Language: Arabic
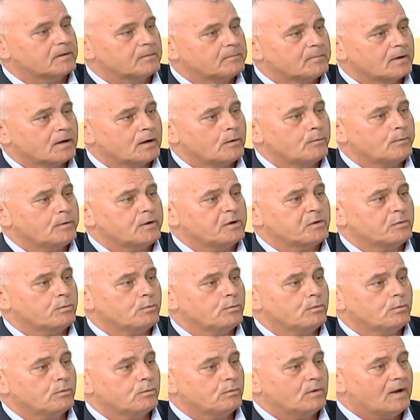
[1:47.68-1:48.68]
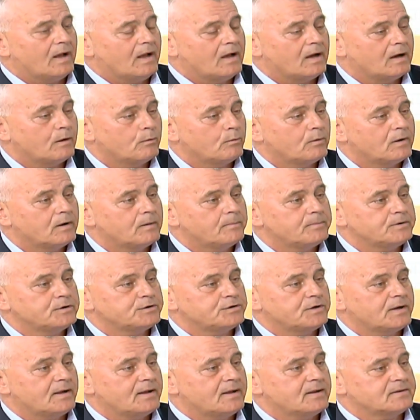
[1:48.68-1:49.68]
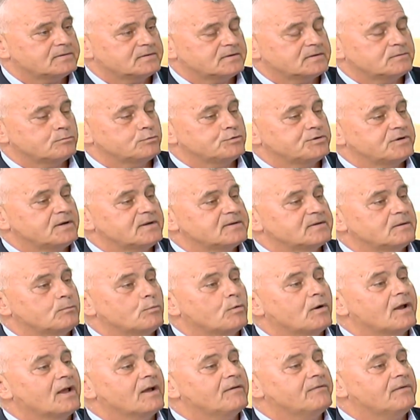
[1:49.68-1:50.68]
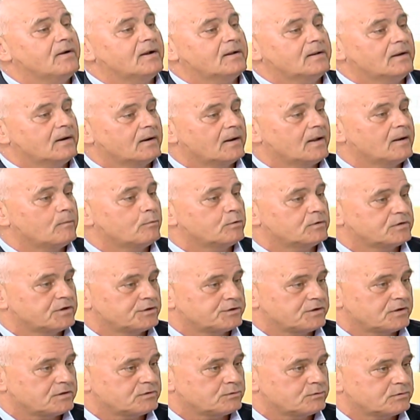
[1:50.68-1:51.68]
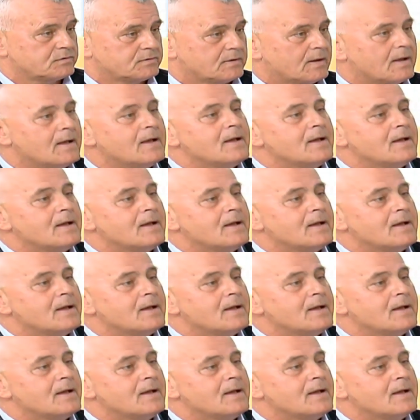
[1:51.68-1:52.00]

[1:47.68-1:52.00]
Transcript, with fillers: المغاوير ولحقوها بجهاز اسمه جهاز مكافحة الإرهاب والتجسس